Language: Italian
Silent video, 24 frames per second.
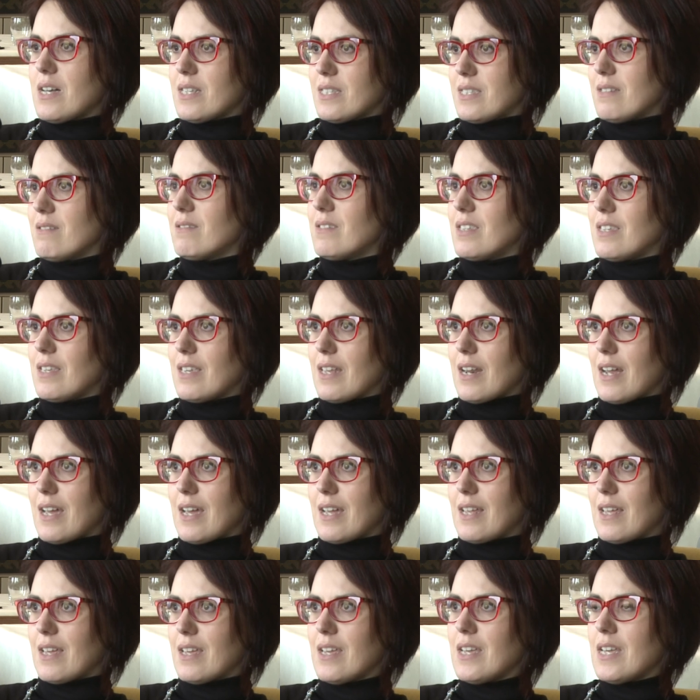
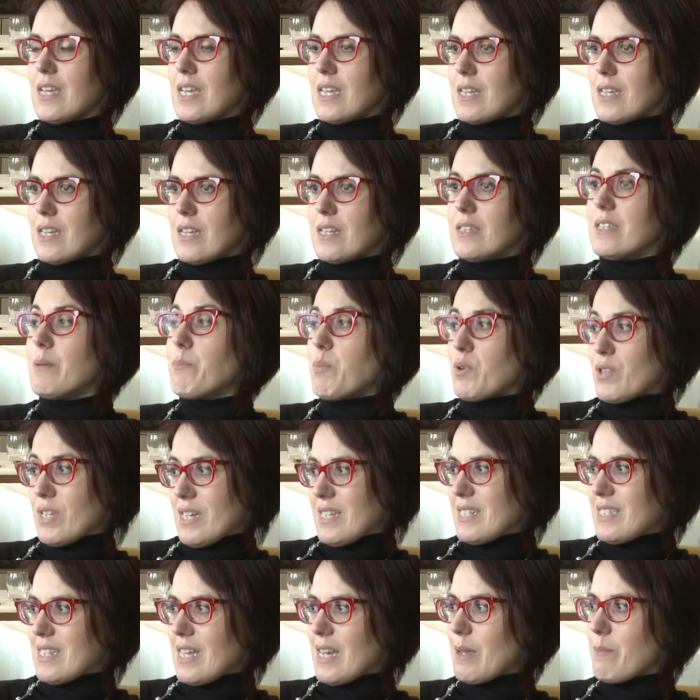sentire eh, di poter
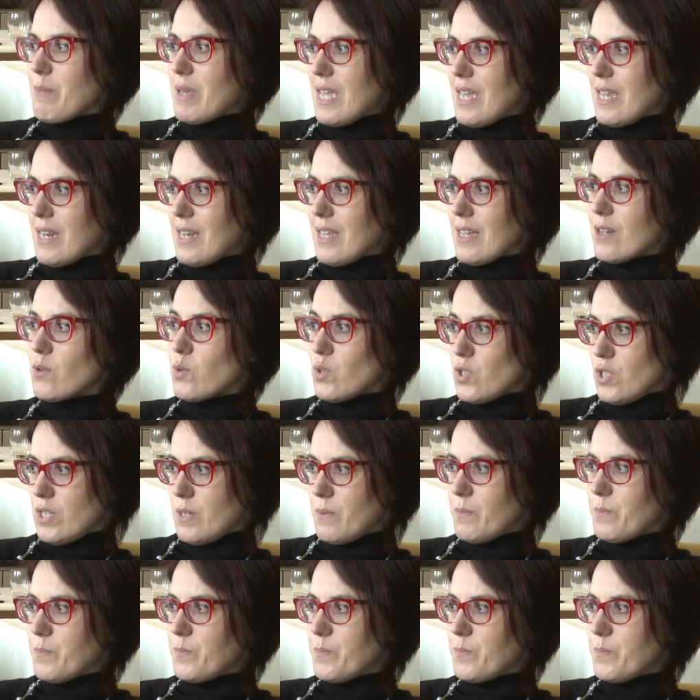stare bene così.